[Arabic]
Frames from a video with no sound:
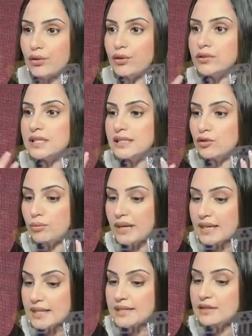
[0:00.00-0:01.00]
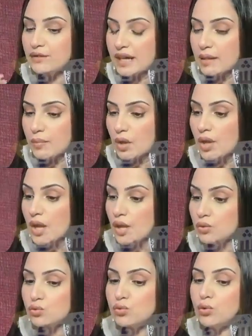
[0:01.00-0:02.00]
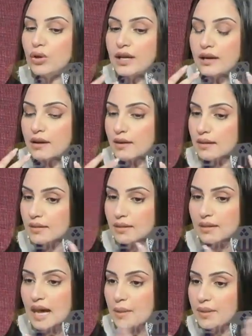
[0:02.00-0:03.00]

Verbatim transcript: جيرلز اللي هما الناس اللي فريمون زعر آه،